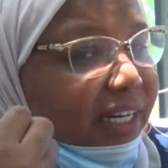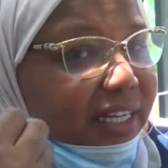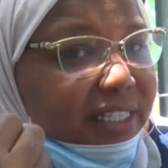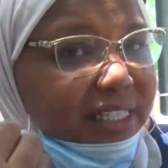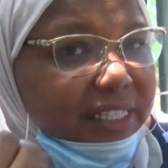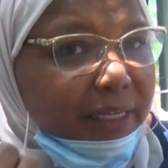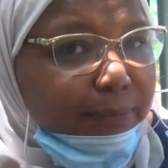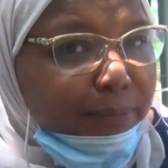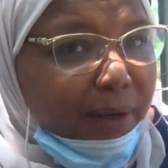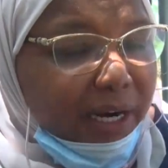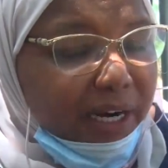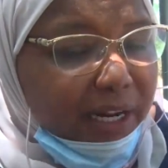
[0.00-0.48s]

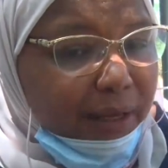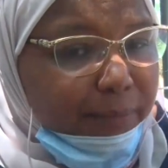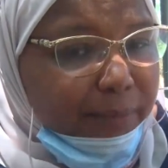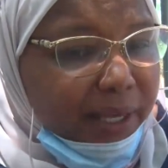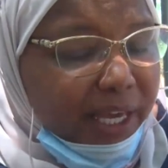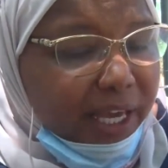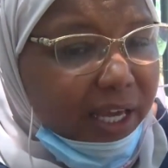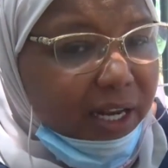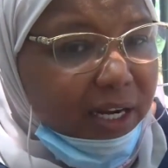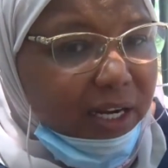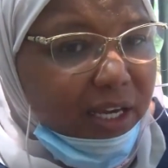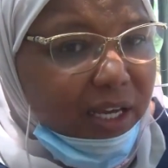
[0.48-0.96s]
رئيس
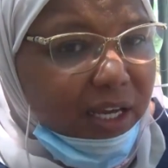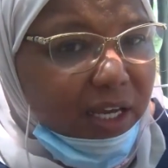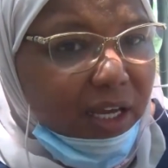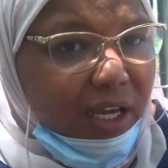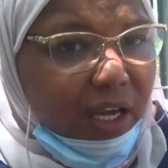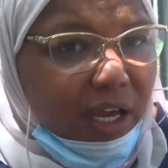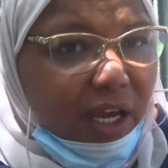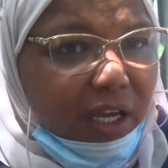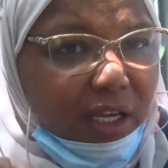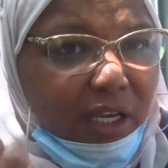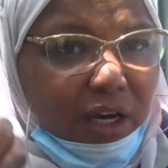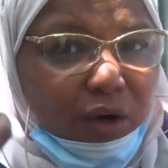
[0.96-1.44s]
البرلمان
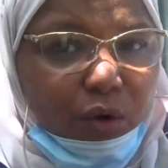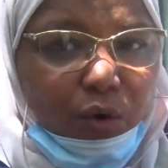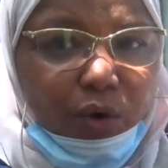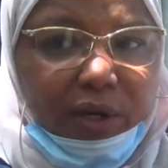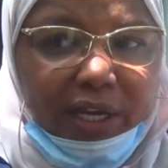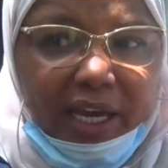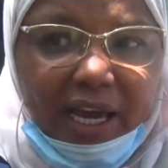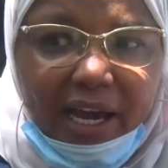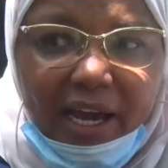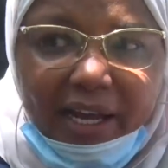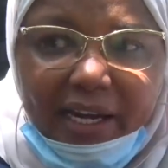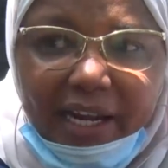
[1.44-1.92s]
يا
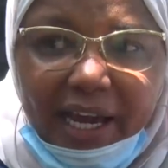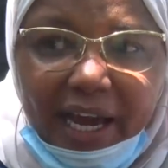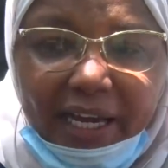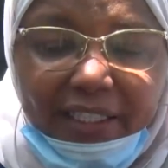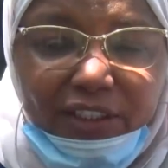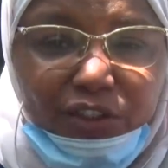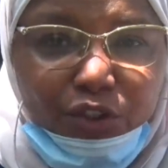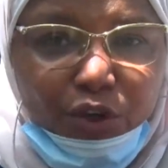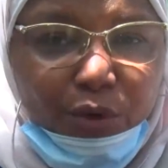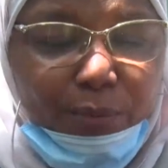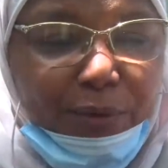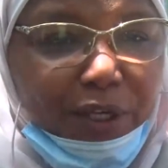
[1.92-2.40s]
خويا هاني
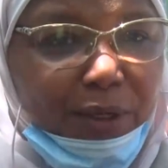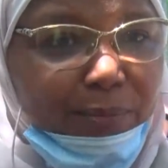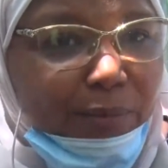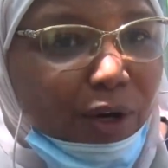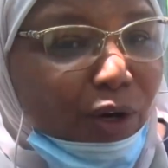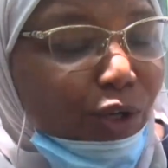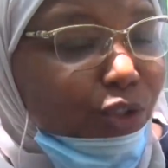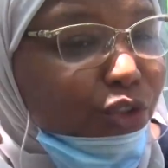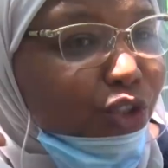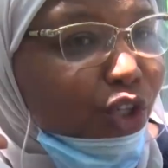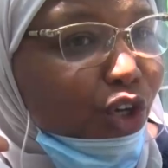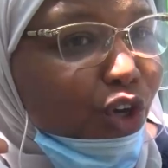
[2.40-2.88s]
عندكم
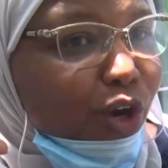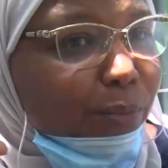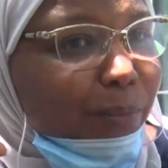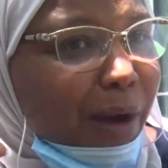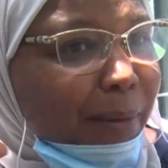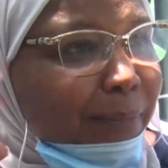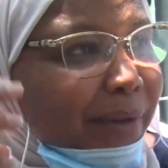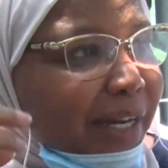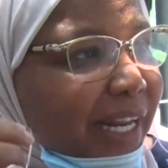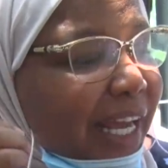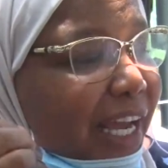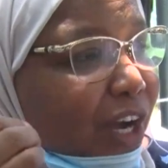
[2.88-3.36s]
كما قلت لكم
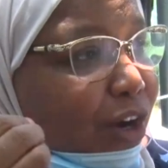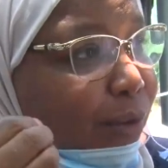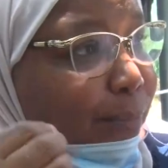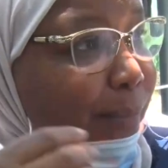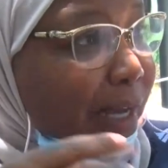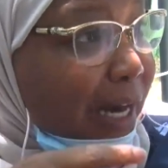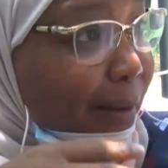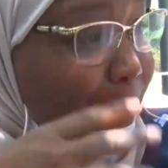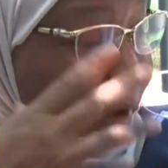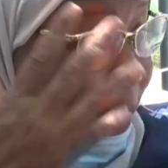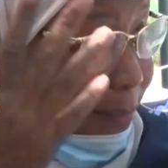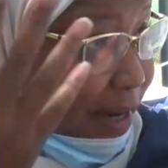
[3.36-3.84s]
عملنا
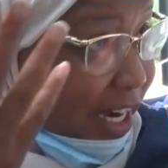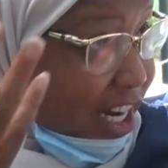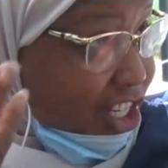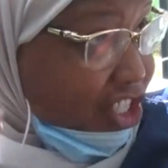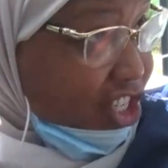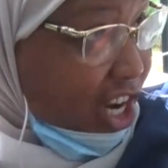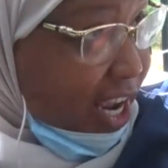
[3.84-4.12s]
لكم انا ما عملنا